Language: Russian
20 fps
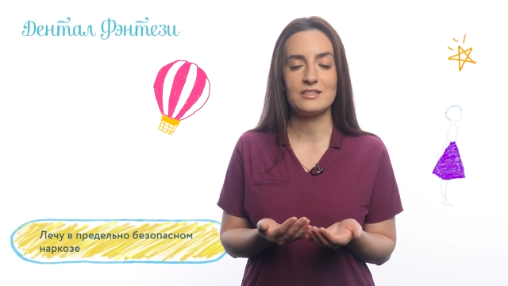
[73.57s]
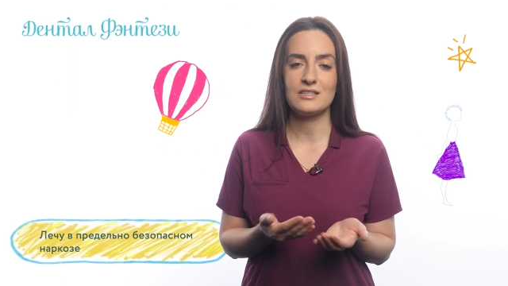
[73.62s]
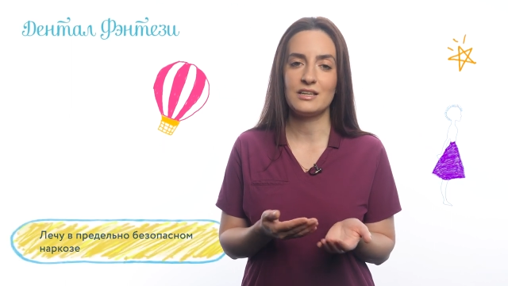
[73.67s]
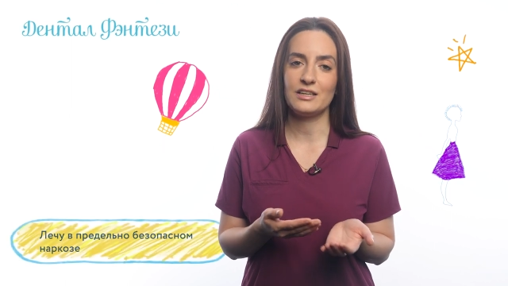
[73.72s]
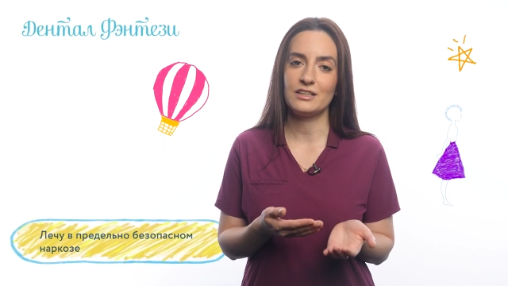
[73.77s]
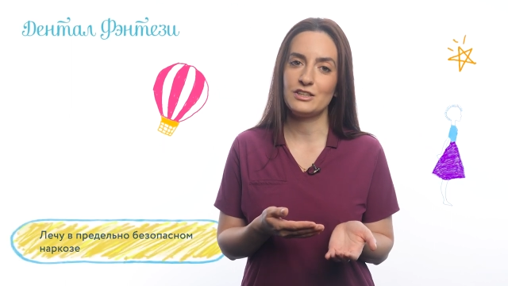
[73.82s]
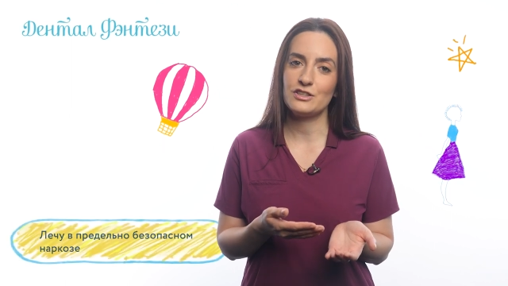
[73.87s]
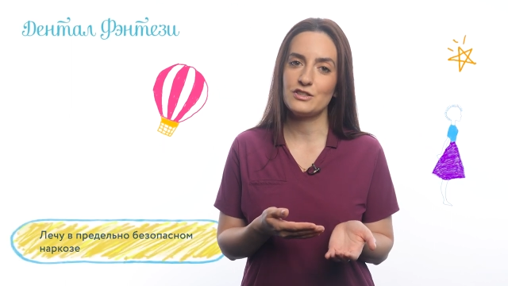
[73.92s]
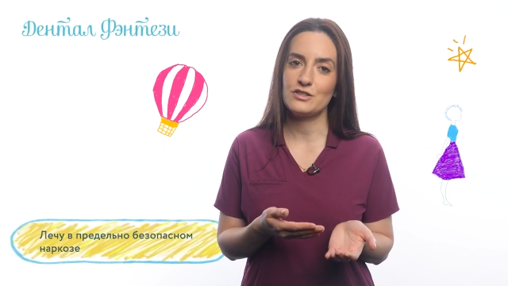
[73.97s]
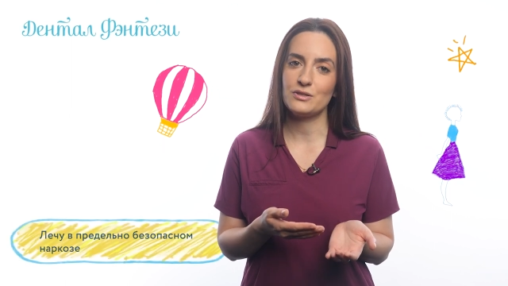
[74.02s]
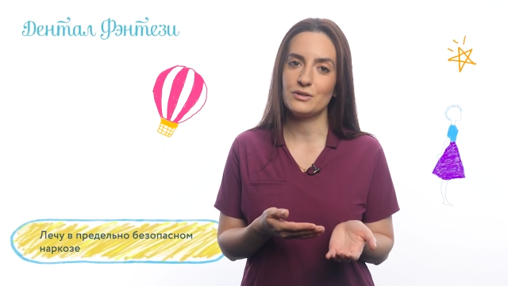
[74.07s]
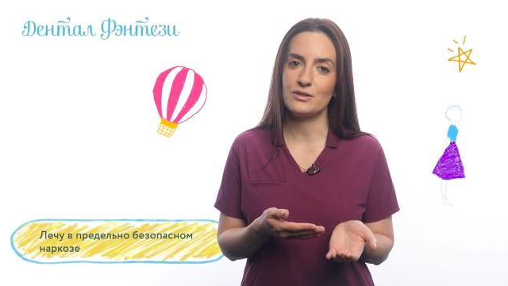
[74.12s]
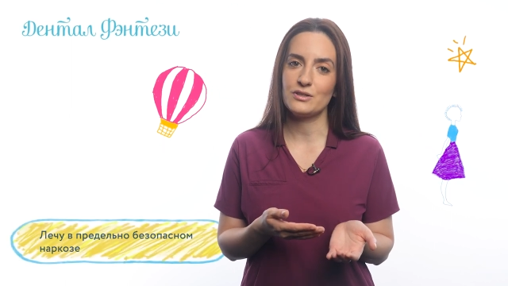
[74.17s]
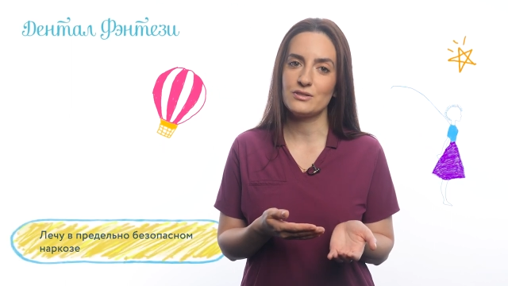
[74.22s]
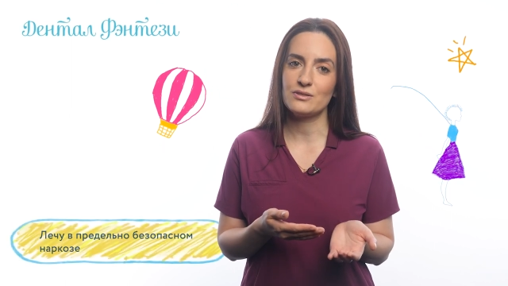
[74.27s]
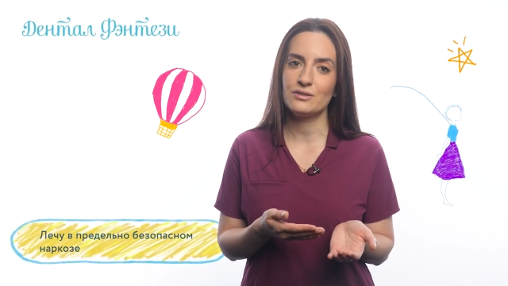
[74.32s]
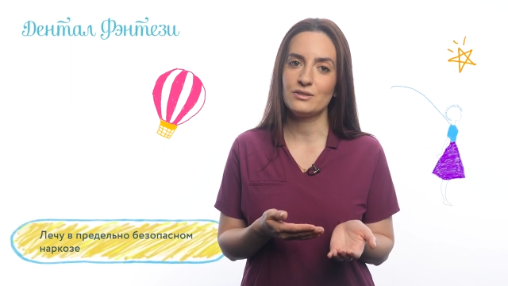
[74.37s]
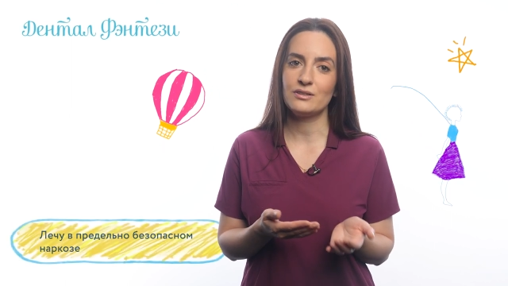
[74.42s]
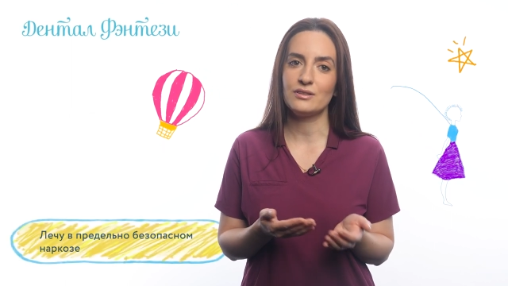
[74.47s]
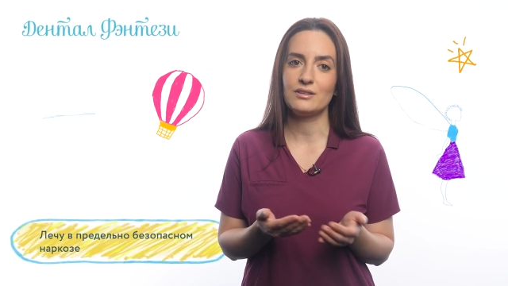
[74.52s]
закисью
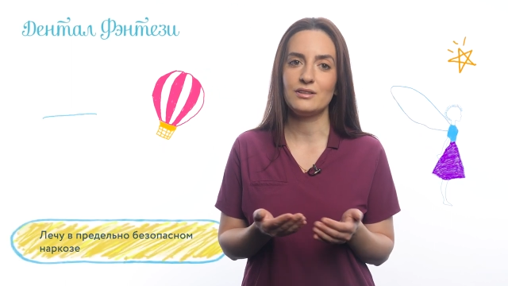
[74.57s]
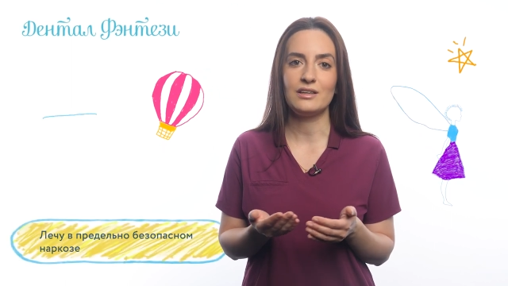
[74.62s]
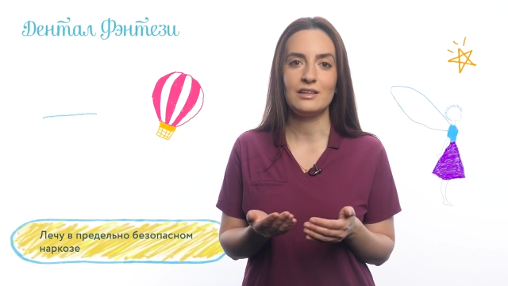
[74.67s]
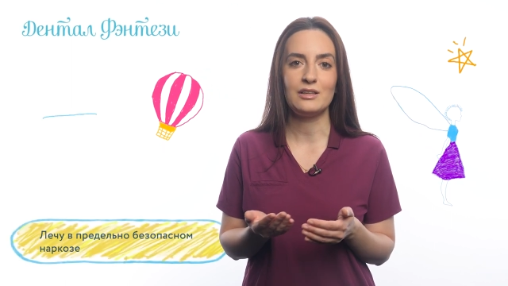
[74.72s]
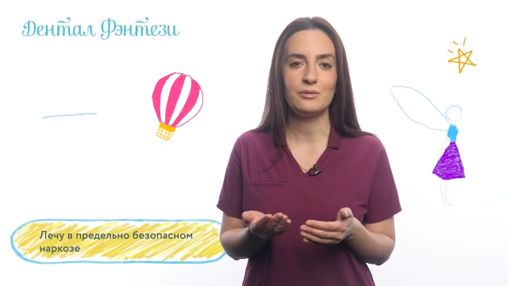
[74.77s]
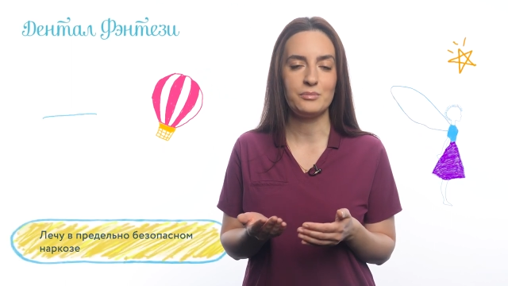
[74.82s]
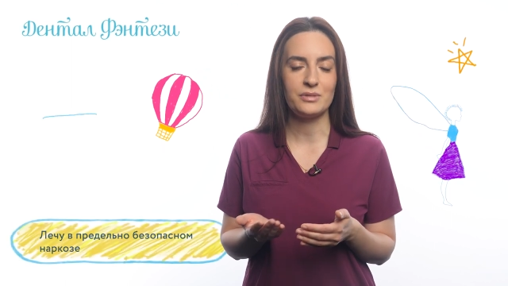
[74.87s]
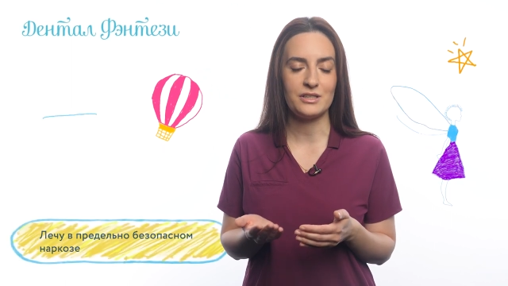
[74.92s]
азота или